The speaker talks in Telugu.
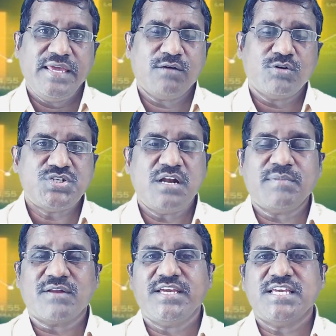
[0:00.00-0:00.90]
ఏ క్వశ్చన్లు
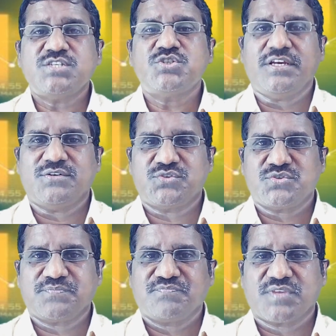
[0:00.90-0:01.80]
మనం గెస్ట్
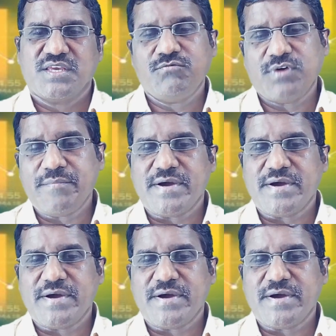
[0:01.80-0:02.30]
చేయవచ్చు ఈ ఫైవ్